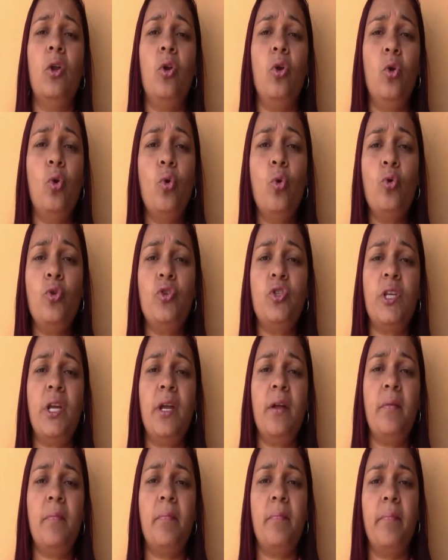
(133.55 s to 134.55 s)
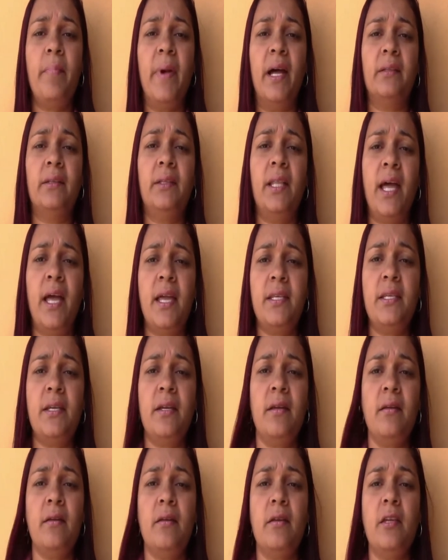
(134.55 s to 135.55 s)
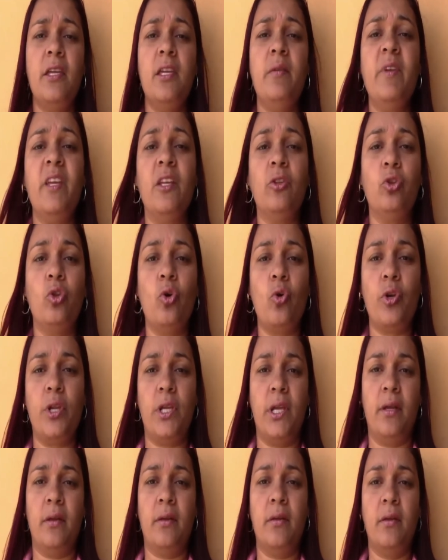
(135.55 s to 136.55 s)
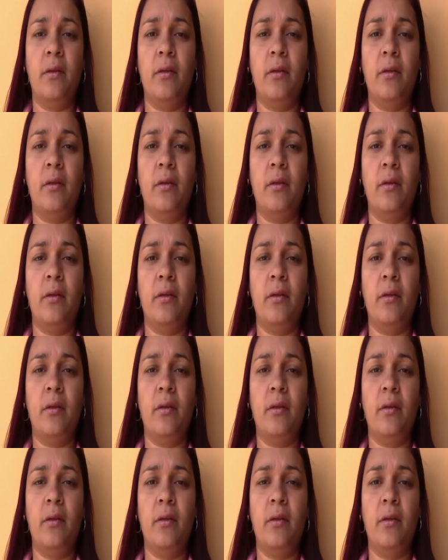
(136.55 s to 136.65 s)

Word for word: lucha, batalla y victoria,